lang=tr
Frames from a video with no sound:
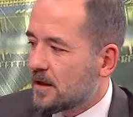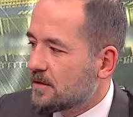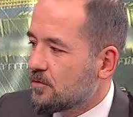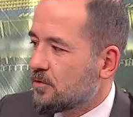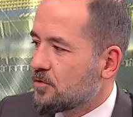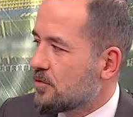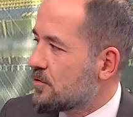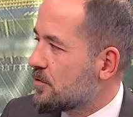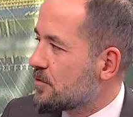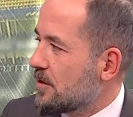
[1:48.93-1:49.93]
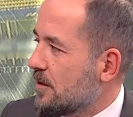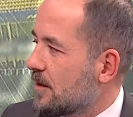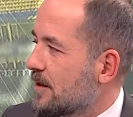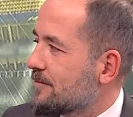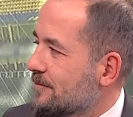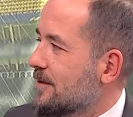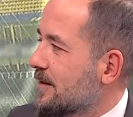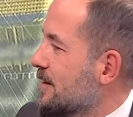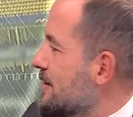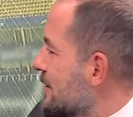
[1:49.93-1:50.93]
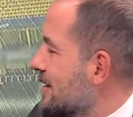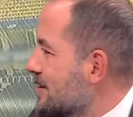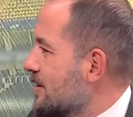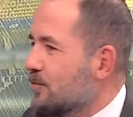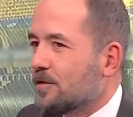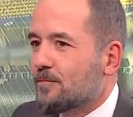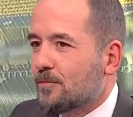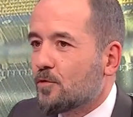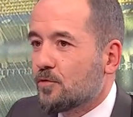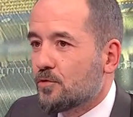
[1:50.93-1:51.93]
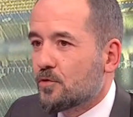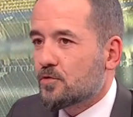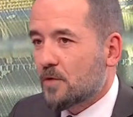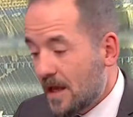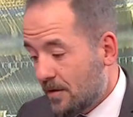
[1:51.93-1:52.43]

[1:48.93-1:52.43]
Hadi görüşürüz diyorsun ama lan neyse kaçırmayayım onu diyorsun.